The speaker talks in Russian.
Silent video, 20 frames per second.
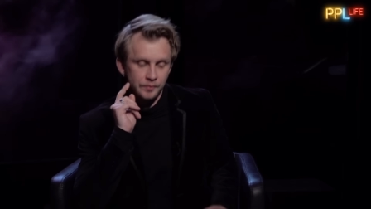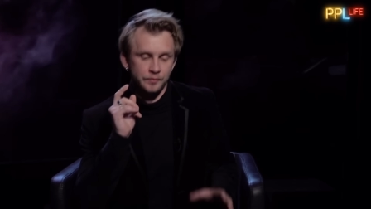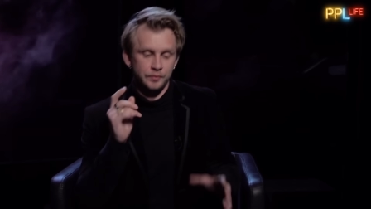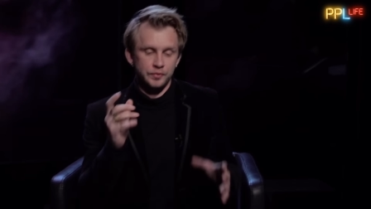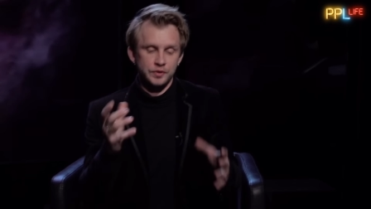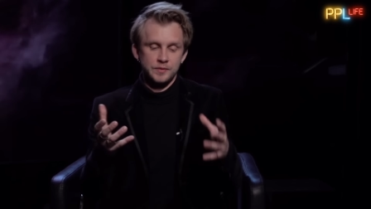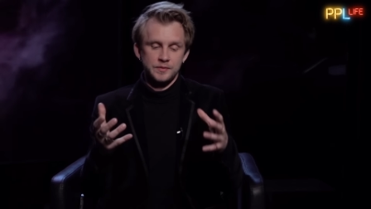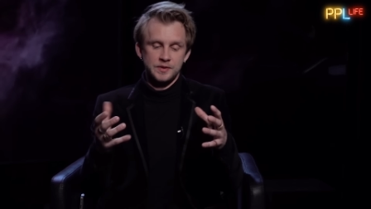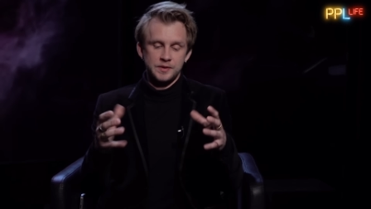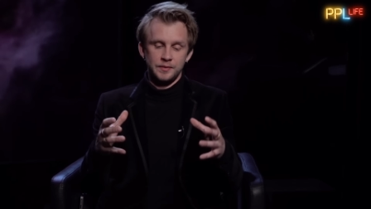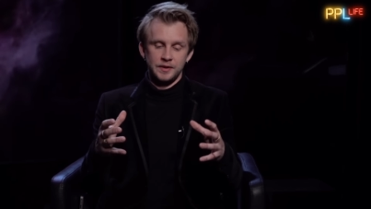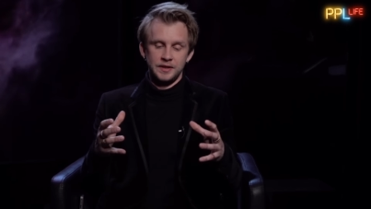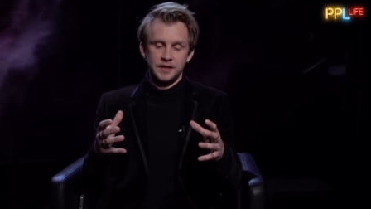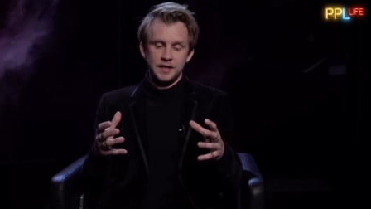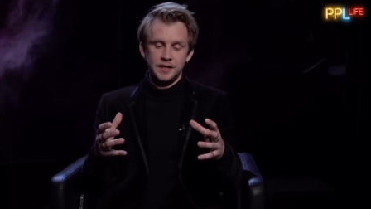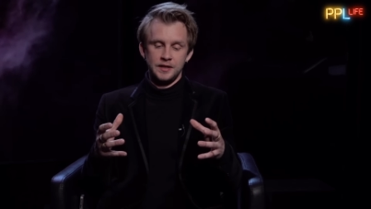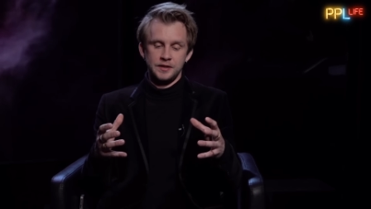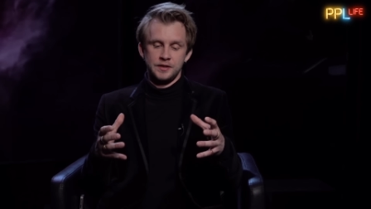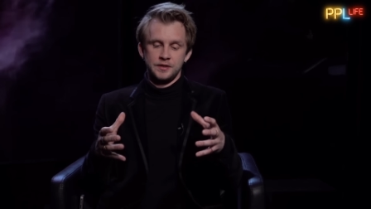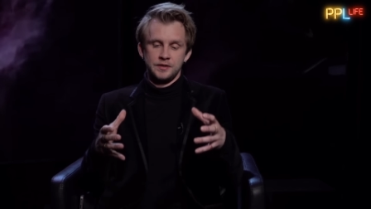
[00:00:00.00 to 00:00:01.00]
будем
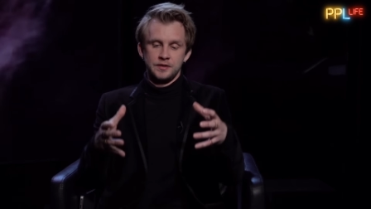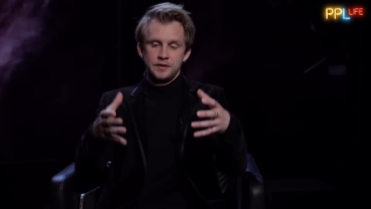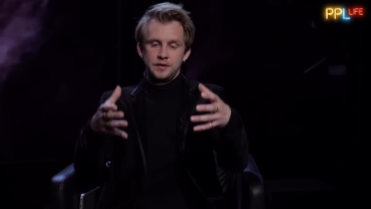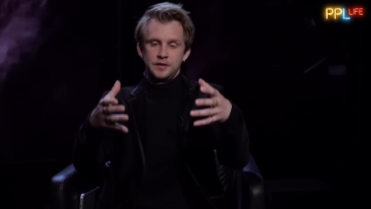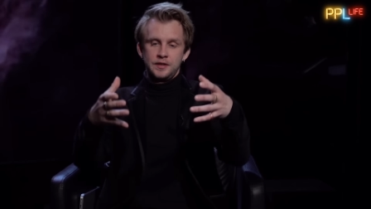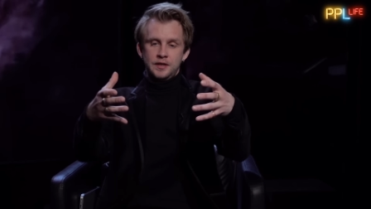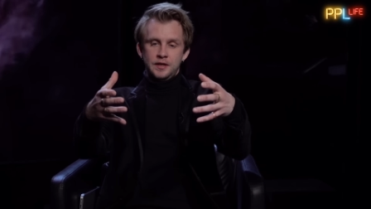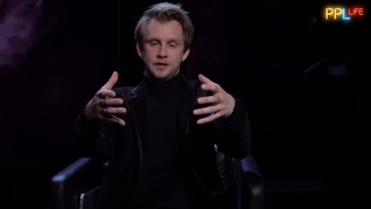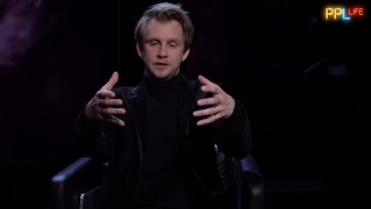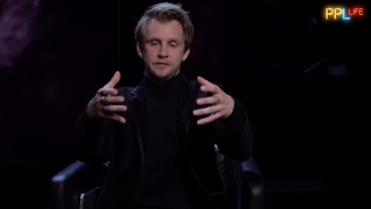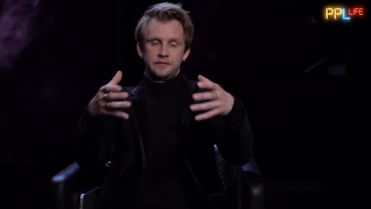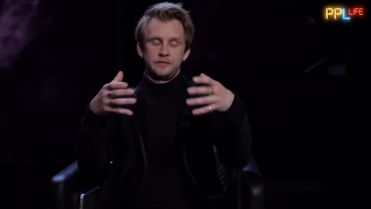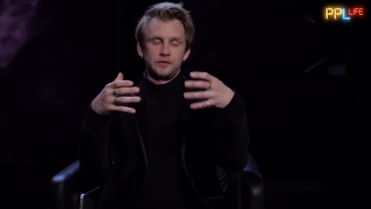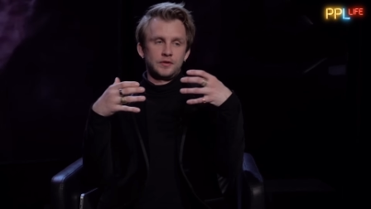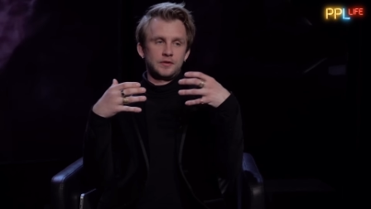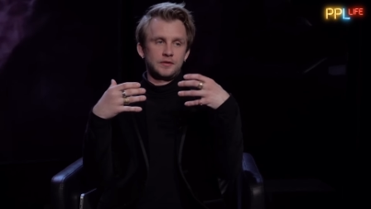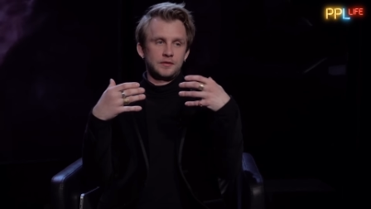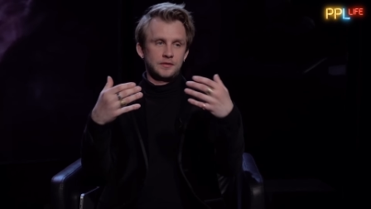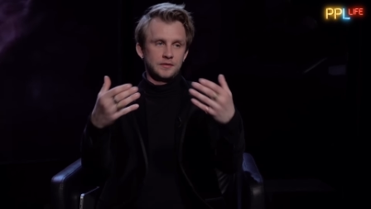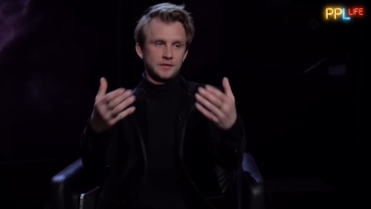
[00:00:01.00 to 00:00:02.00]
смотреть э, не
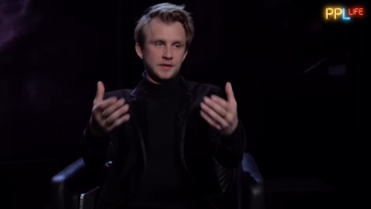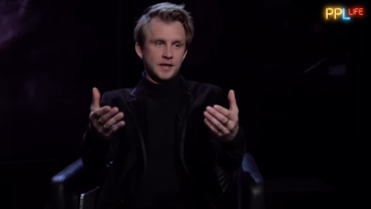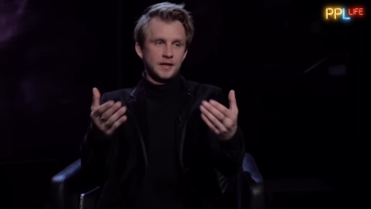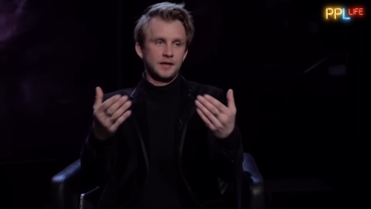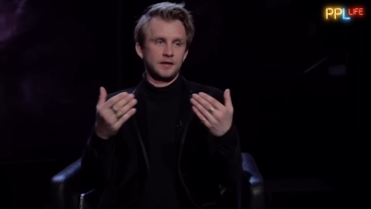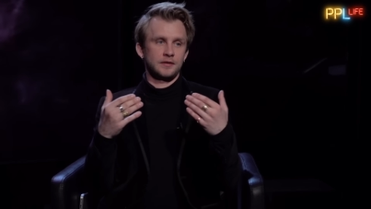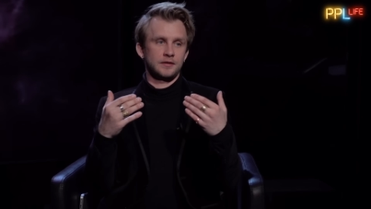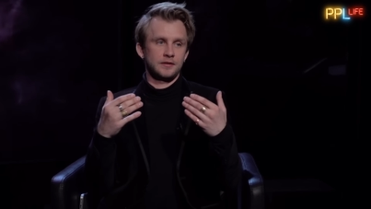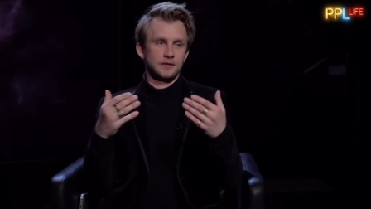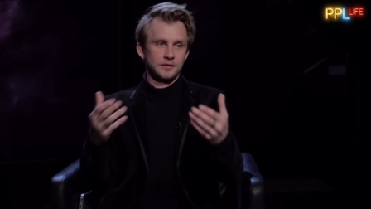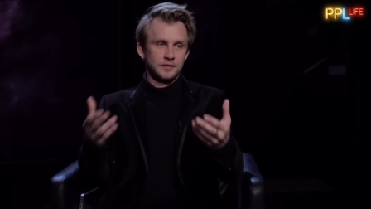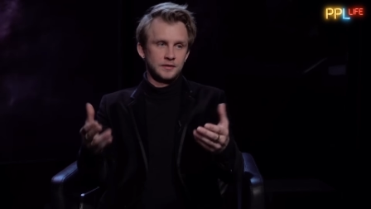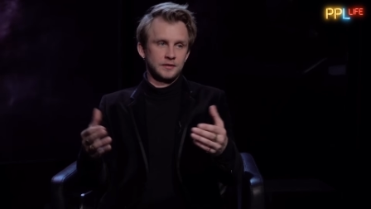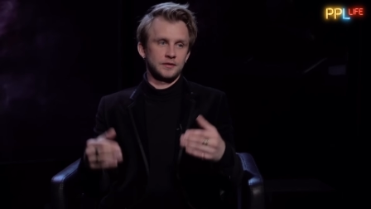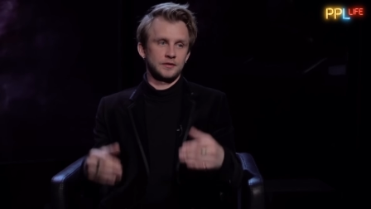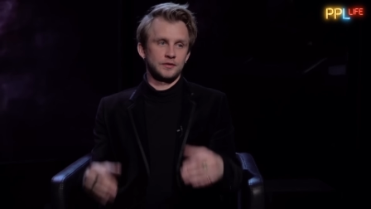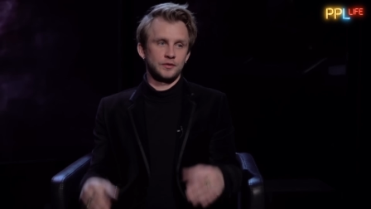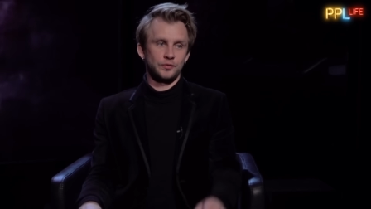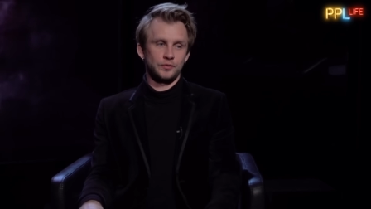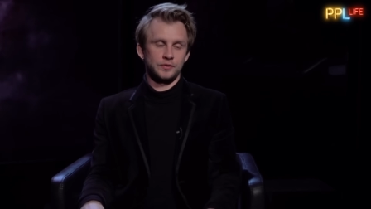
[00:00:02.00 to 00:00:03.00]
вот так
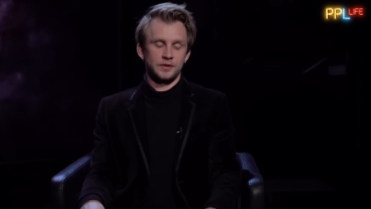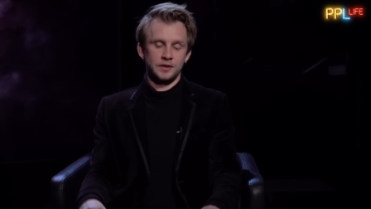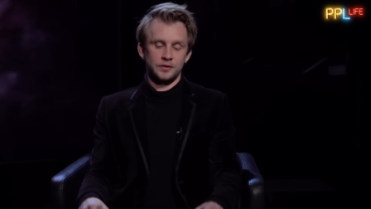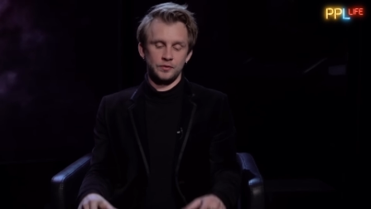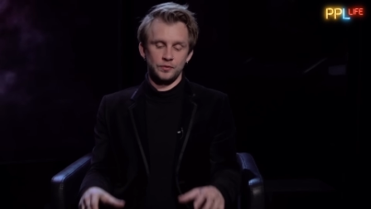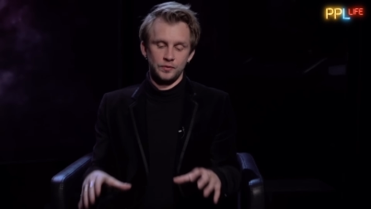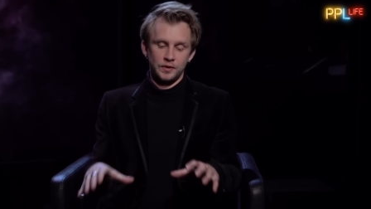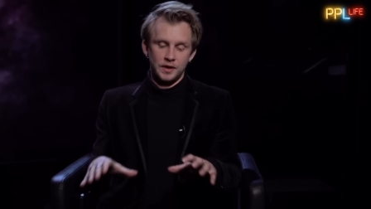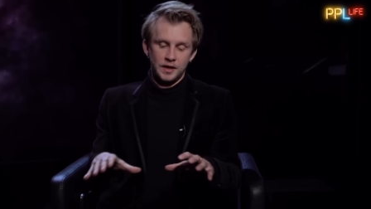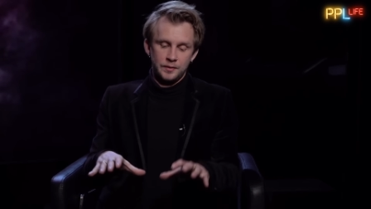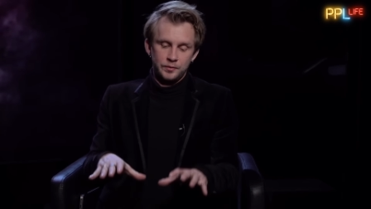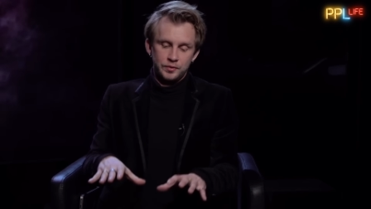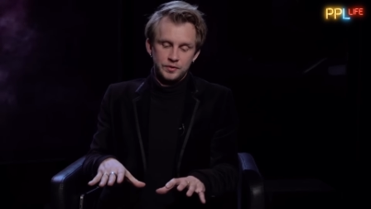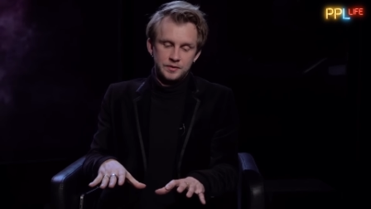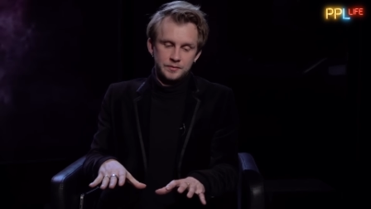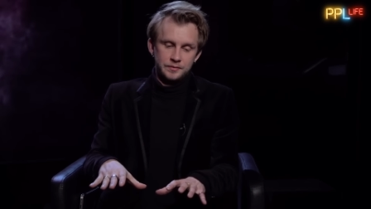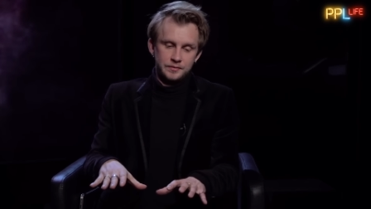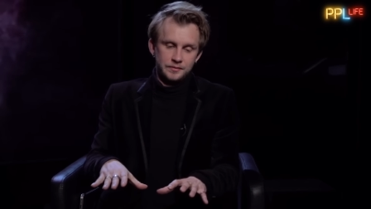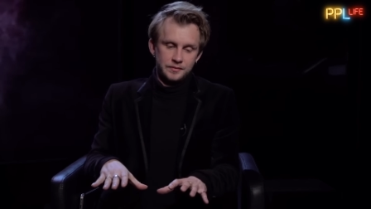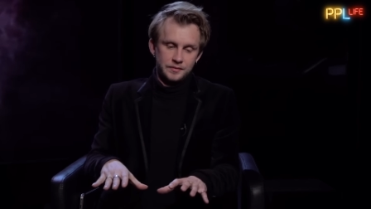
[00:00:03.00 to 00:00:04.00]
друг на друга, а
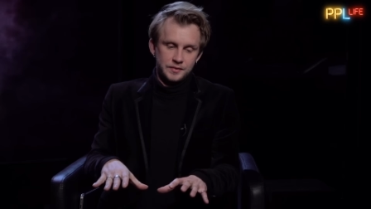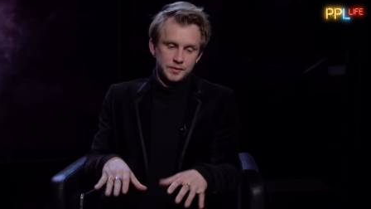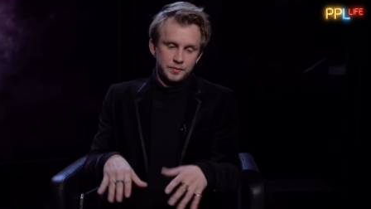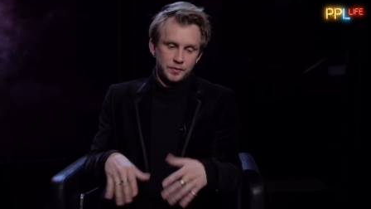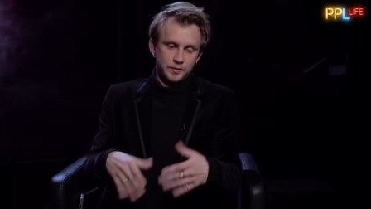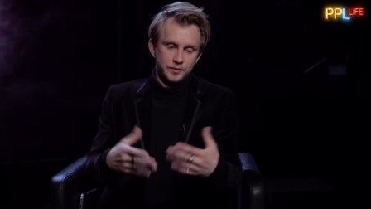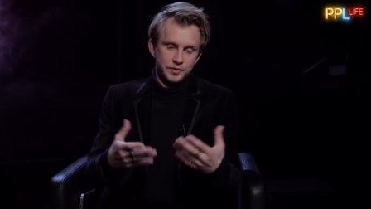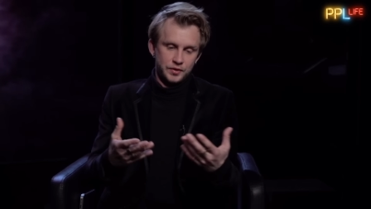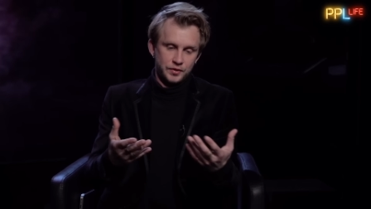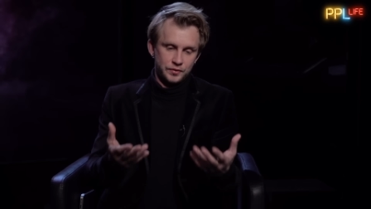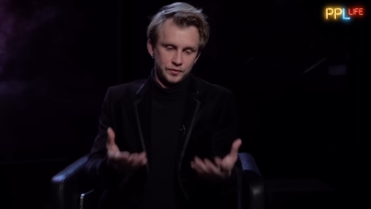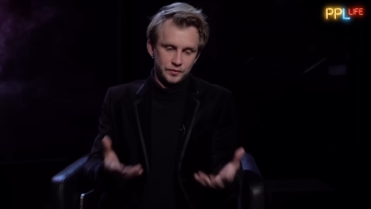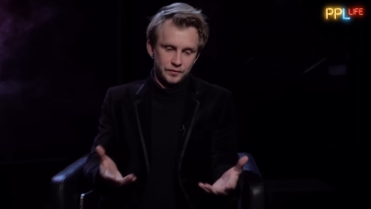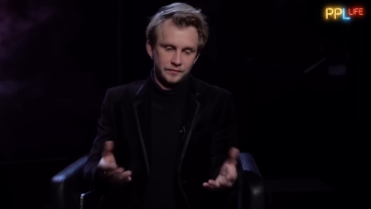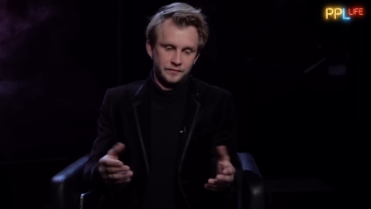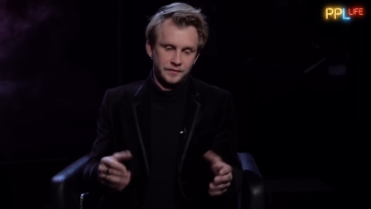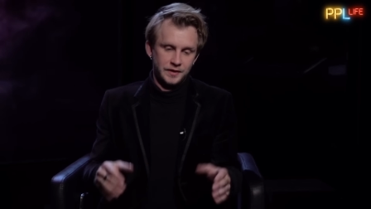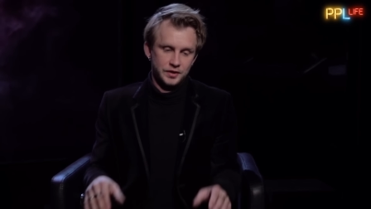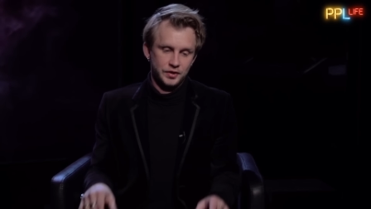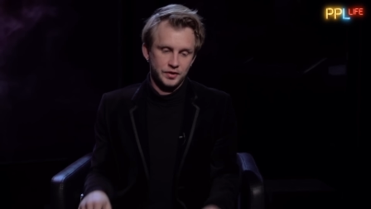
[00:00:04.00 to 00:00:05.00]
будем с
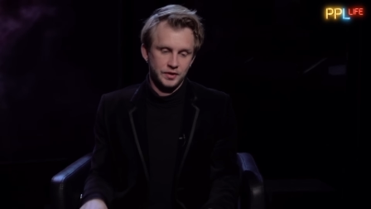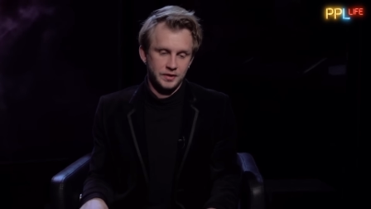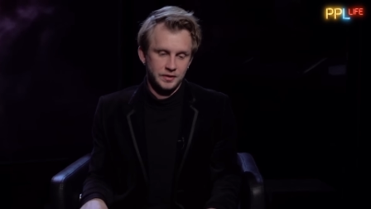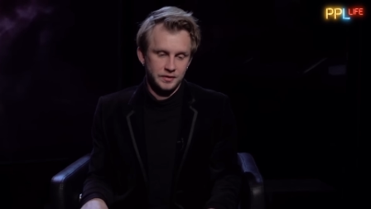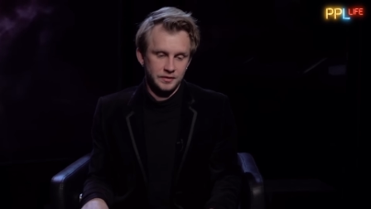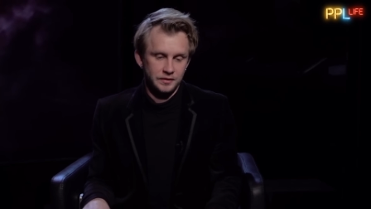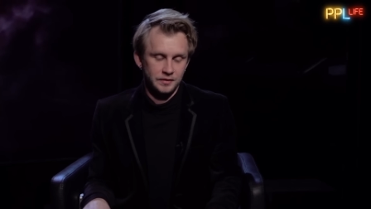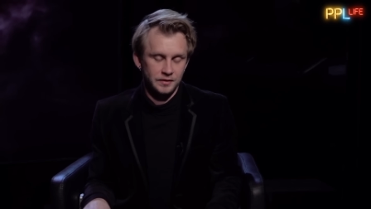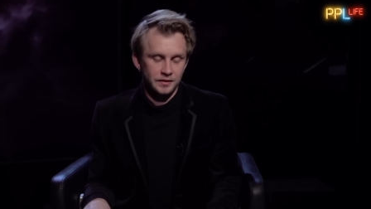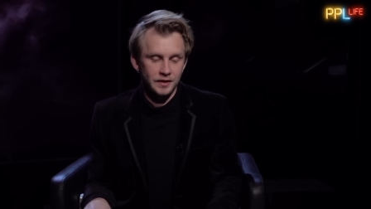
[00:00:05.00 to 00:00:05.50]
помощью ваших,